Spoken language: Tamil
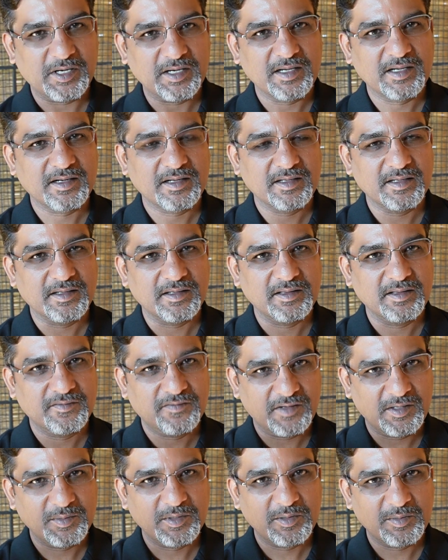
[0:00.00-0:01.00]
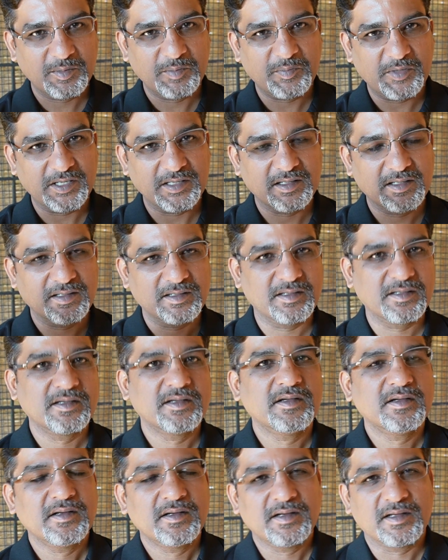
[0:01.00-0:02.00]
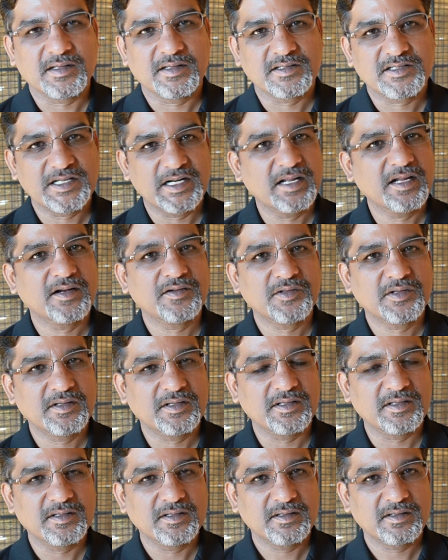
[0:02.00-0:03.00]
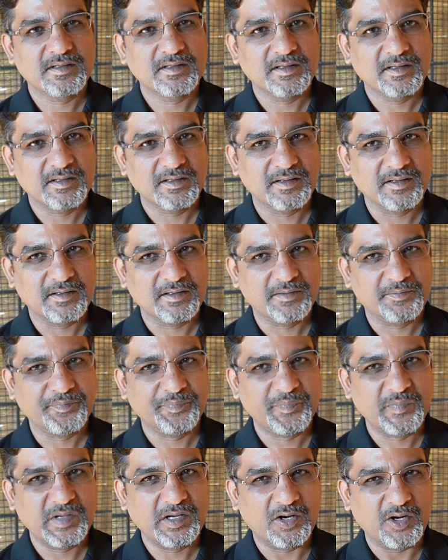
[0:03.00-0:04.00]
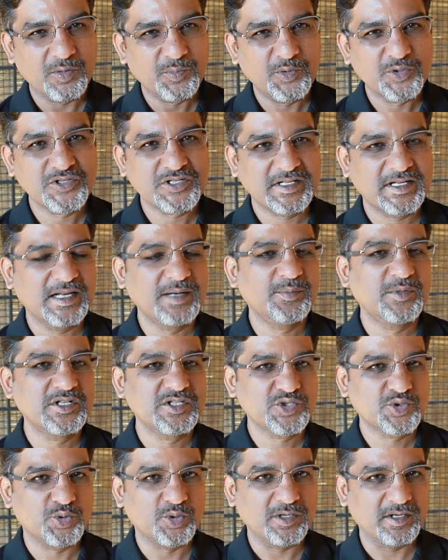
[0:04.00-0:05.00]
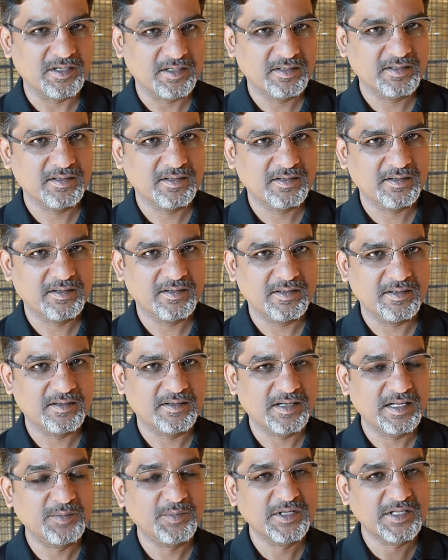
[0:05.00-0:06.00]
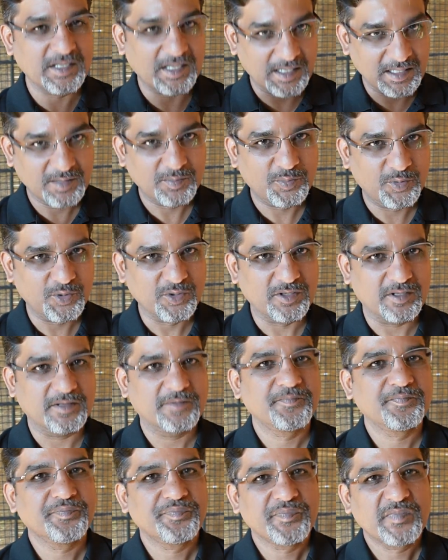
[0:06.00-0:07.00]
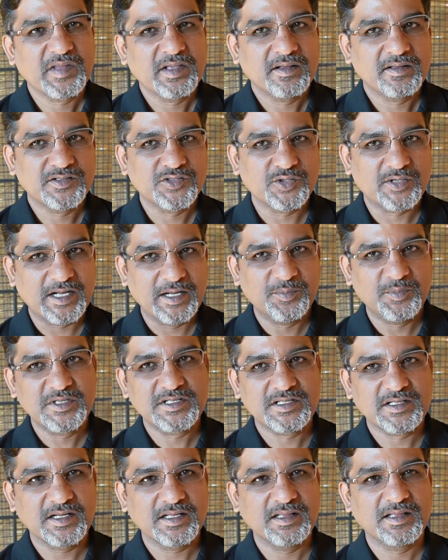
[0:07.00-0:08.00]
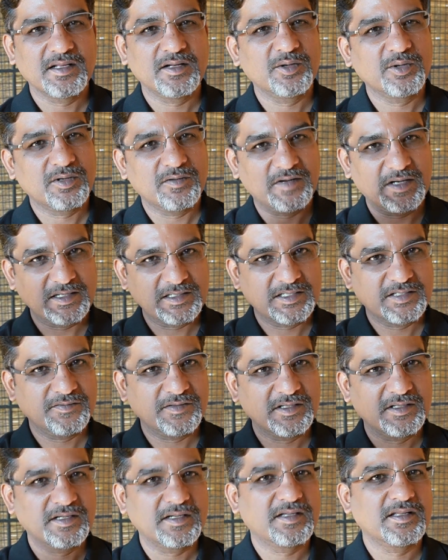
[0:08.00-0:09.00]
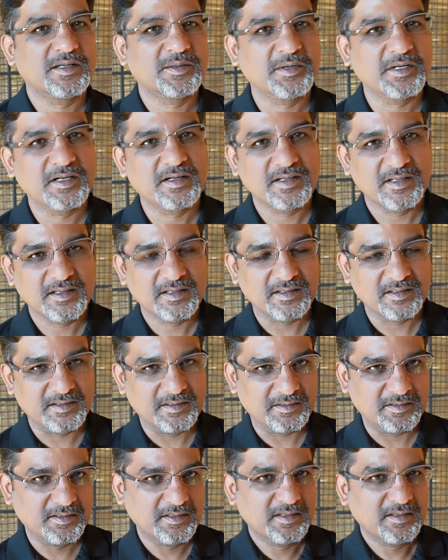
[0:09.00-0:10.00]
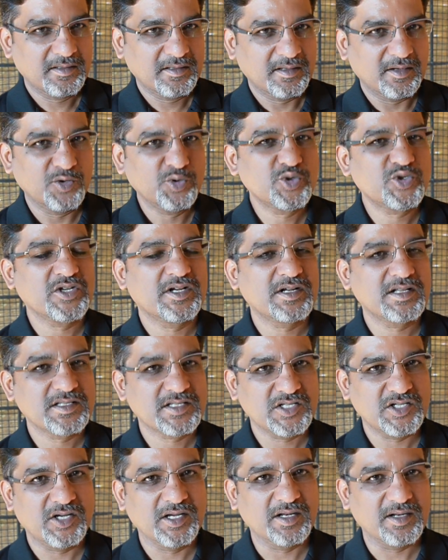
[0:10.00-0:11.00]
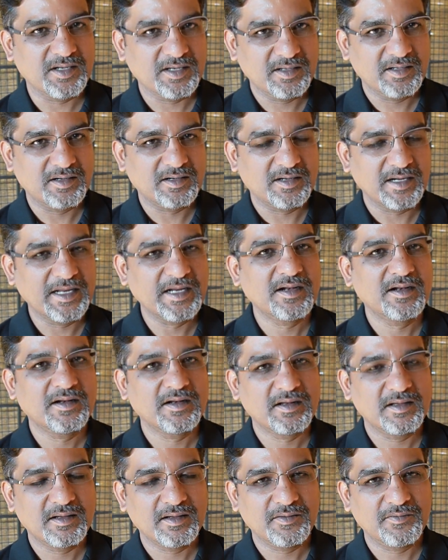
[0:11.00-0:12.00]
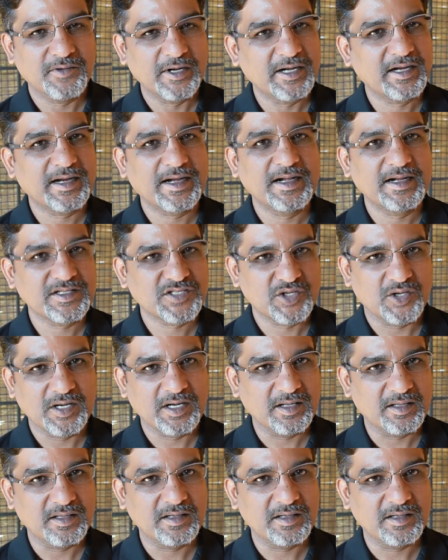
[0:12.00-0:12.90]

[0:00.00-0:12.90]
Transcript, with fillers: பார்க்குற இந்த ஃபார்மில் நம்ம பார்த்த அந்த செடிகள் வந்து ஆல்மோஸ்ட் டென் மந்த்ஸ் ஓல்டு டென் மந்த் ஆக போகுது ஸோ டென் மந்த்ஸில் இந்த அளவுக்கு வளர்ச்சி வந்திருக்குது அப்படின்னா அந்த லூஸான சாயில் ட்ரெயின் வெல் ட்ரெயின்டு சாயில்